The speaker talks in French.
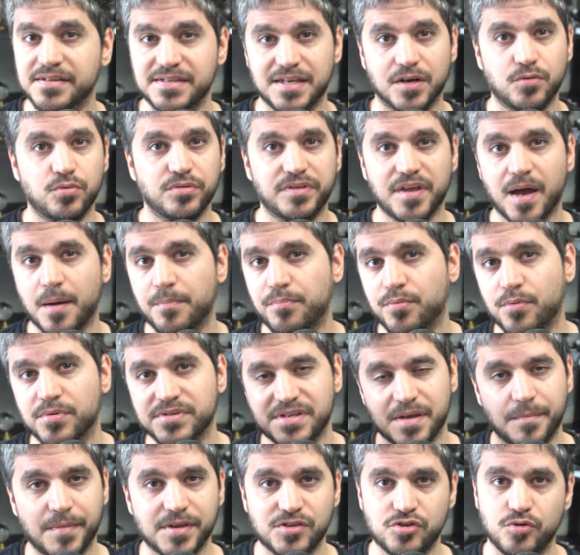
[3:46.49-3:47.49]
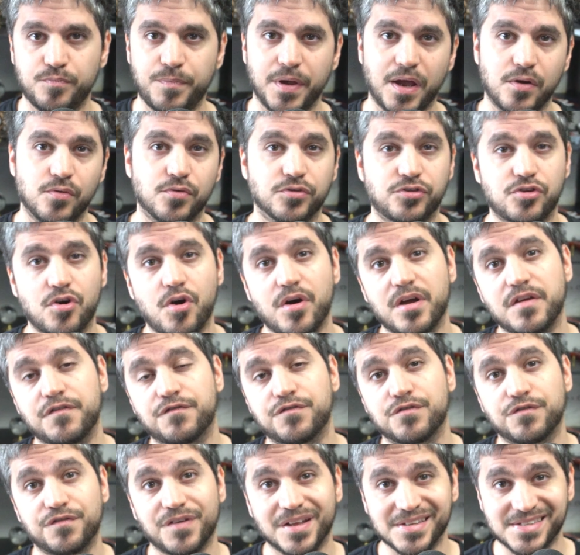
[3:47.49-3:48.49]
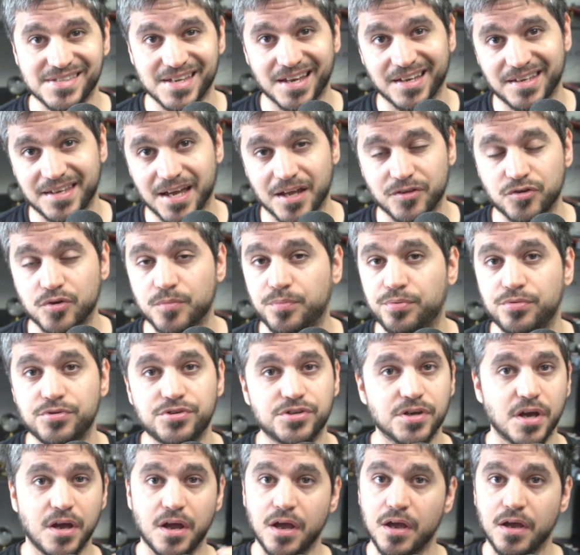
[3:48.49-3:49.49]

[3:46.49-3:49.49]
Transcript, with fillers: Ça coûte un pont, ça met super longtemps, il faut 25 cartes de plus.